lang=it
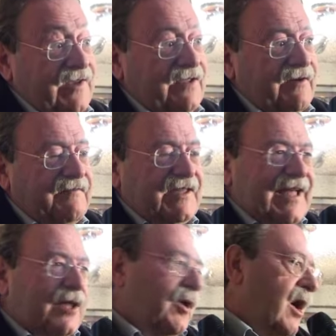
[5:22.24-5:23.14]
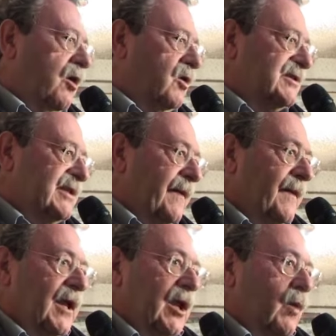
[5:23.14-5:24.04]
veniva evitato la costa
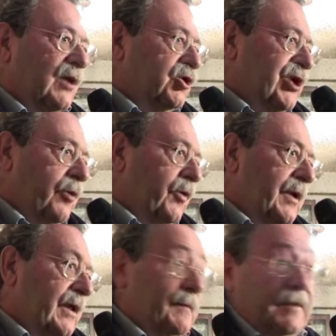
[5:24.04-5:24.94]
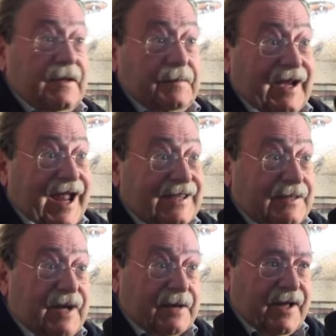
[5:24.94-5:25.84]
in quanto c'erano i, i
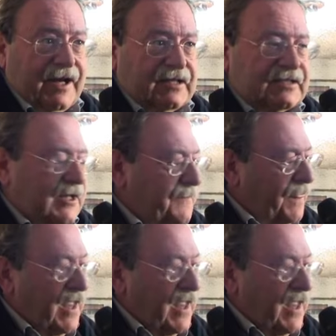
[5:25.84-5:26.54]
pirati barbareschi,